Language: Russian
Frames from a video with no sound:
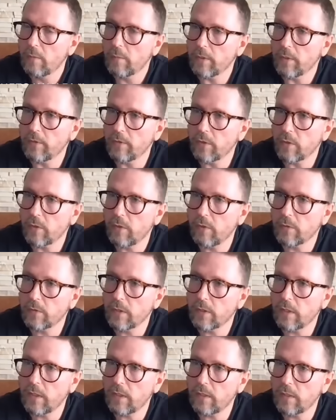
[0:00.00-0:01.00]
Под Верховной
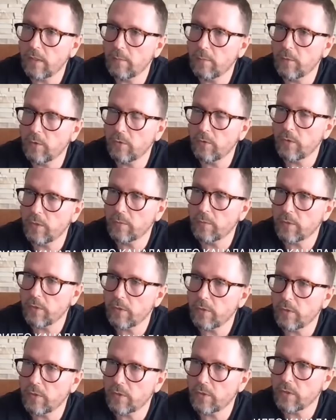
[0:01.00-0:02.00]
Радой мы увидим
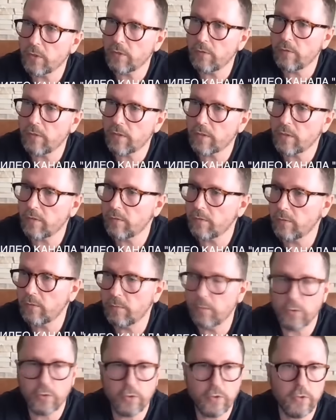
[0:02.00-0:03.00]
зеленых человечков, ну,
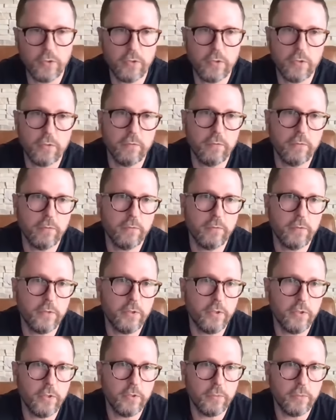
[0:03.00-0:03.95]
может, через